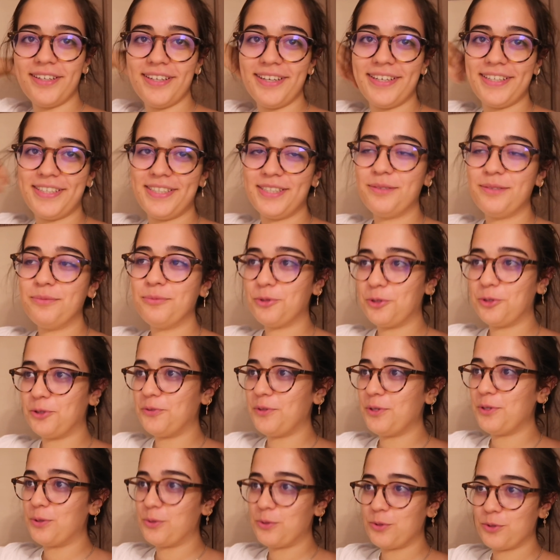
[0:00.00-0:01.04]
anda aşırı
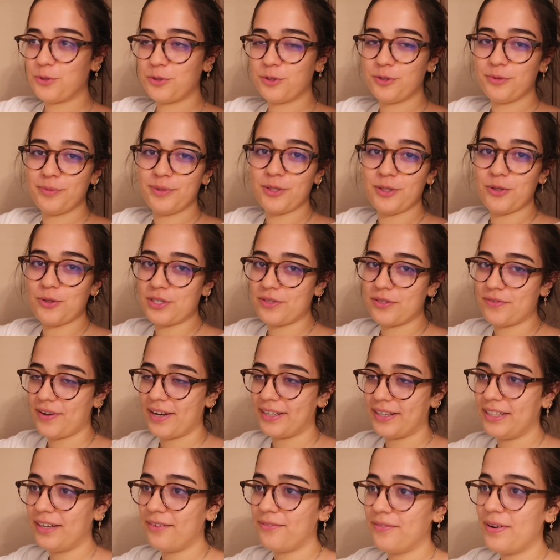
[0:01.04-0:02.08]
mutlu ve huzurlu bir yüz
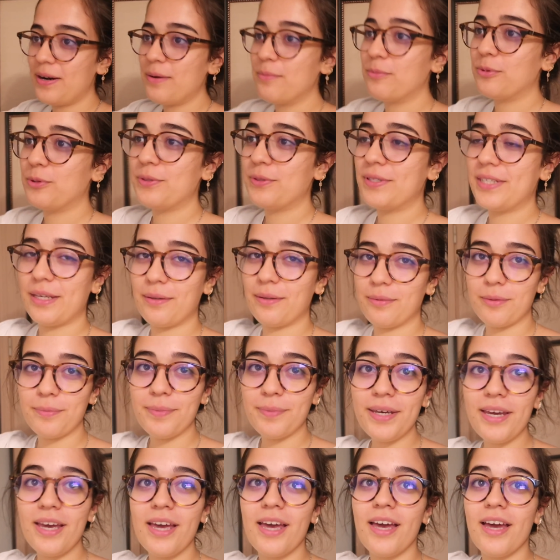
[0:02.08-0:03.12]
ifadem var. Bunun
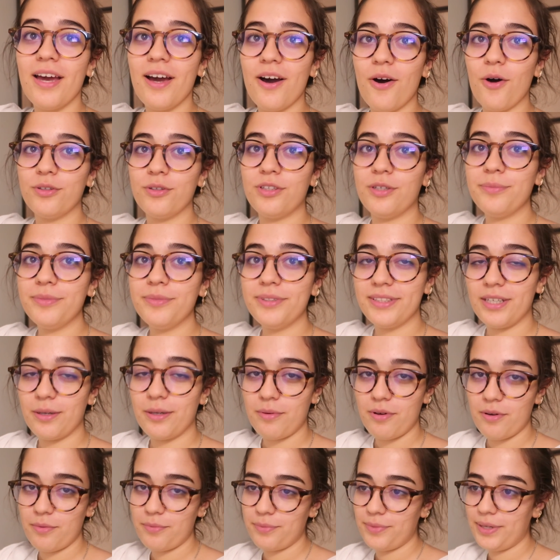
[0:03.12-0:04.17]
sebebi odamın
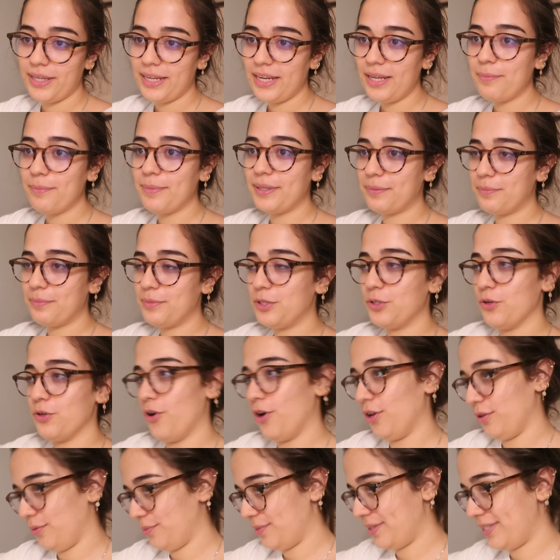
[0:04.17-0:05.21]
tamamıyla bitmiş
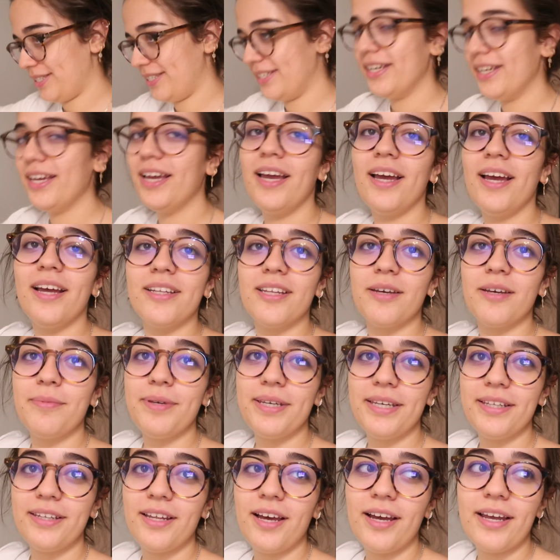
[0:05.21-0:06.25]
olması.
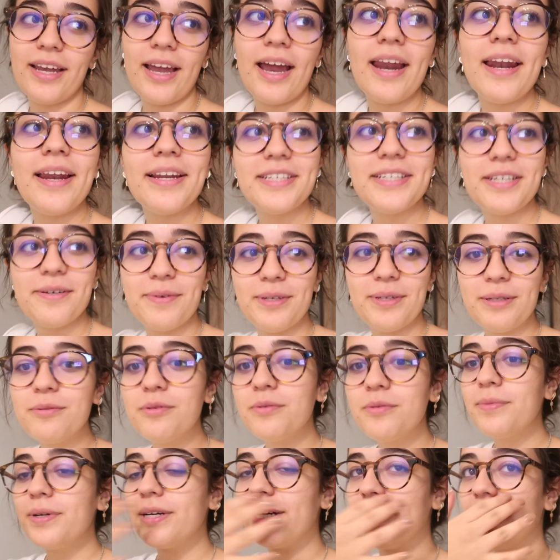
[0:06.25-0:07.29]
Tabii ki daha yerleşemedim
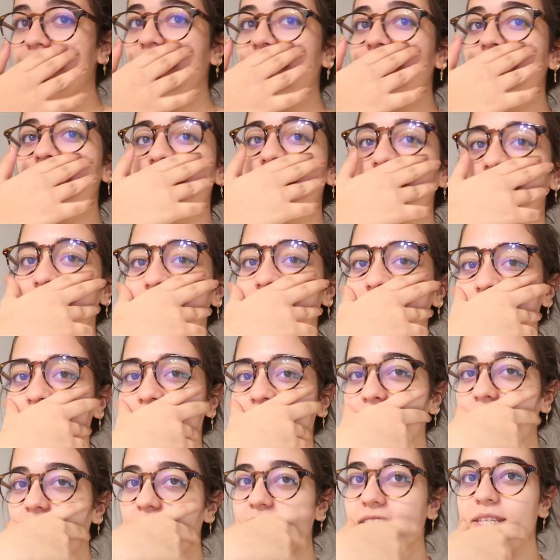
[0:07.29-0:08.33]
ama hani
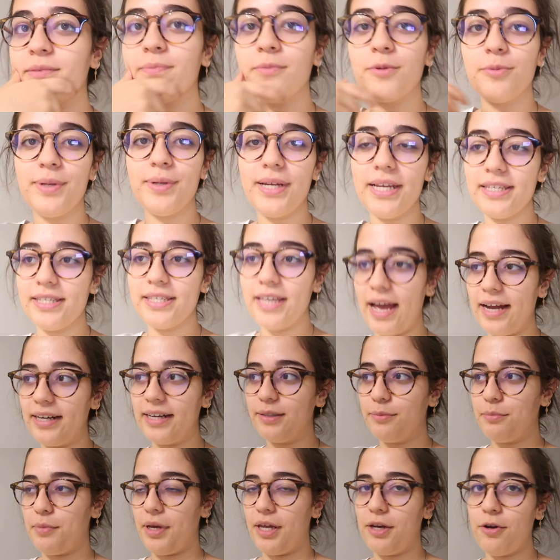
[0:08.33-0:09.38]
e, nevresimi bile
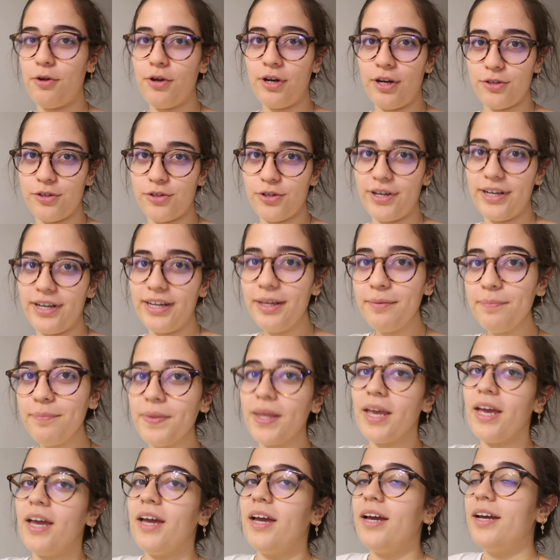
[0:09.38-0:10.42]
serdim yani öyle söyleyeyim.
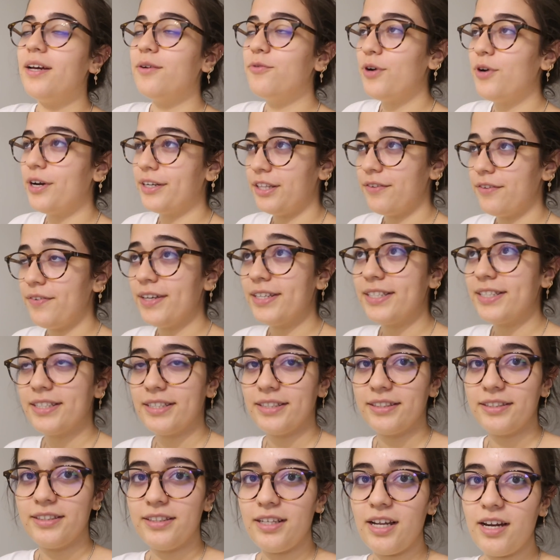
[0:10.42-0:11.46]
E, ufak tefek
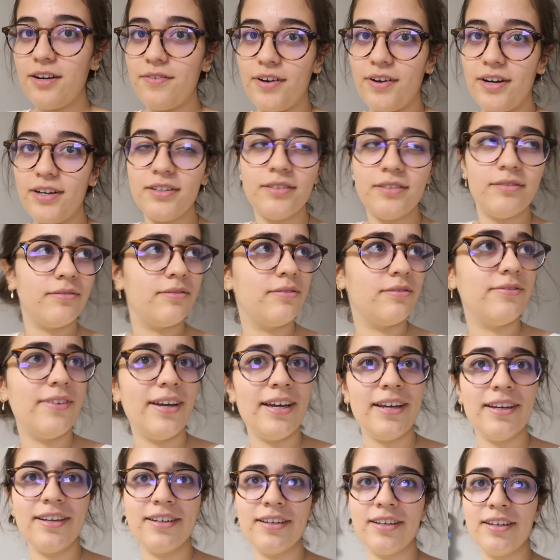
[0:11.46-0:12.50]
sıkıntılar var
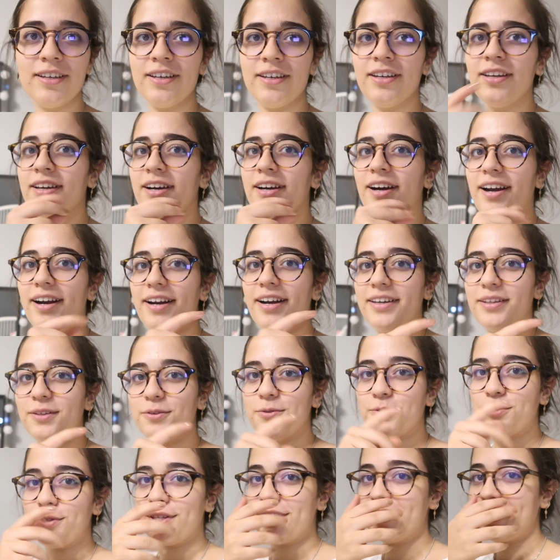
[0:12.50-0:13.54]
ve
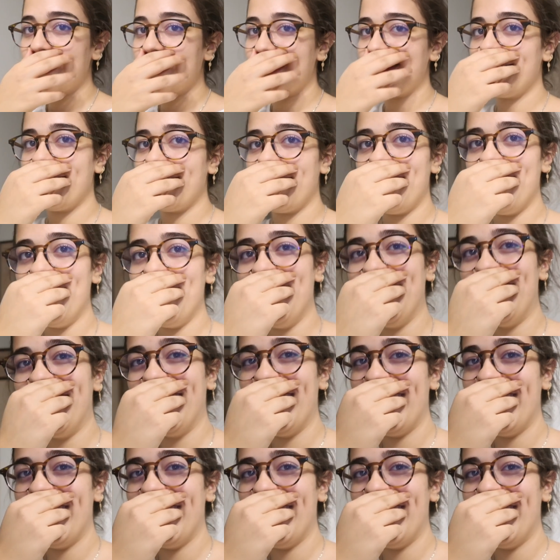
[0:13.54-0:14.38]
Arkadan ustanın sesi geliyor.